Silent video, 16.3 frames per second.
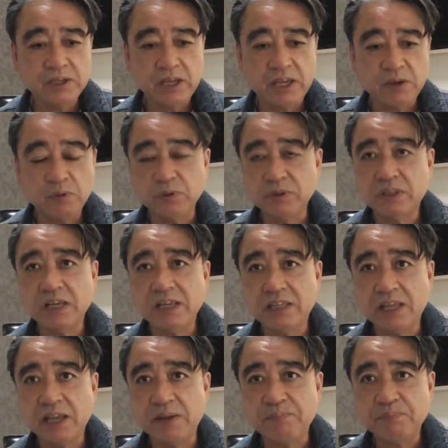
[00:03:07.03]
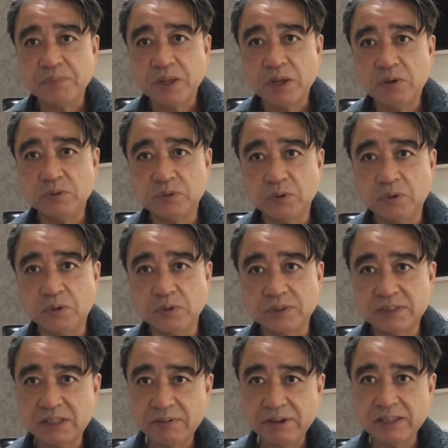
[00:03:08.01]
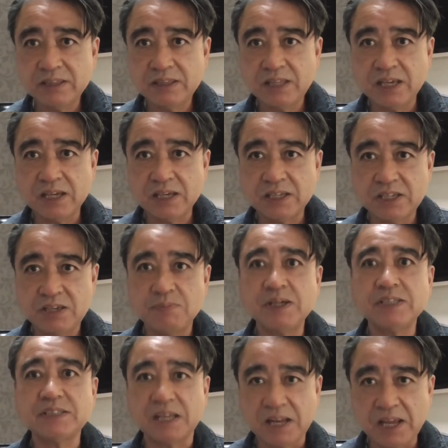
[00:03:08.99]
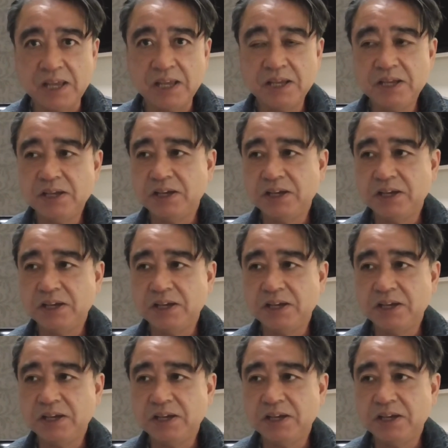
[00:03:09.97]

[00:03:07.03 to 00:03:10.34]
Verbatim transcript: えー、追っていて本当こう伝わってきましたね、